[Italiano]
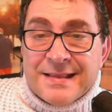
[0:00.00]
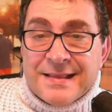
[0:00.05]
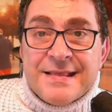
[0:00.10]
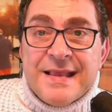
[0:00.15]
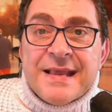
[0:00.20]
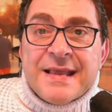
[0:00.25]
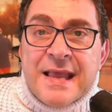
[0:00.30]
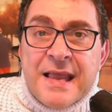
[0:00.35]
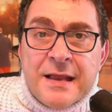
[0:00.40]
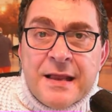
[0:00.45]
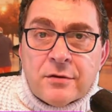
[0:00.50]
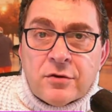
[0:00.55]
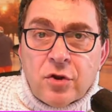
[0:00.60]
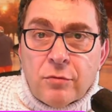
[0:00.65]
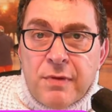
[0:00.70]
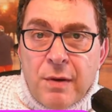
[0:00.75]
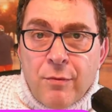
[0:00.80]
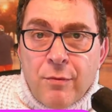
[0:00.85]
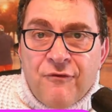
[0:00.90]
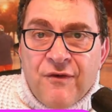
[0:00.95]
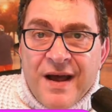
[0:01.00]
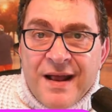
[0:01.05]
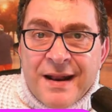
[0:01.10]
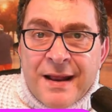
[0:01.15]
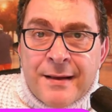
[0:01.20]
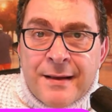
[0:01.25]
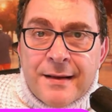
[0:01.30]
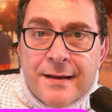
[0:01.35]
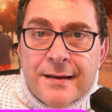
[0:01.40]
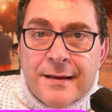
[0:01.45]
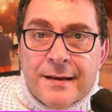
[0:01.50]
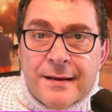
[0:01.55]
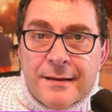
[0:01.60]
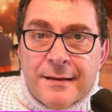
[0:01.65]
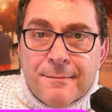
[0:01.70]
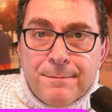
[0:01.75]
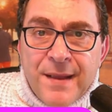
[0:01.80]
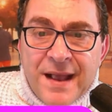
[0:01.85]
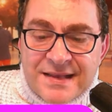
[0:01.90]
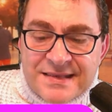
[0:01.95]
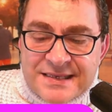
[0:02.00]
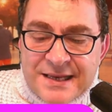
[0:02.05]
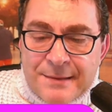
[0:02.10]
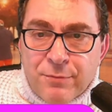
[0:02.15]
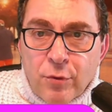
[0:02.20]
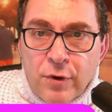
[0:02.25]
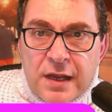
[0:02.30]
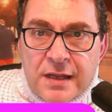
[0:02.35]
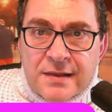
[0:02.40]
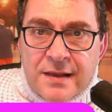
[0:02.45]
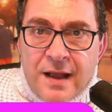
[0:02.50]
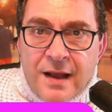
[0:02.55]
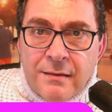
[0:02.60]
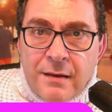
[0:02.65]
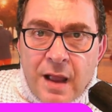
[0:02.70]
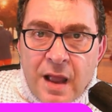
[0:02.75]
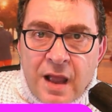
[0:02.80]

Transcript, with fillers: di chi dobbiamo fare Piazza Pulita.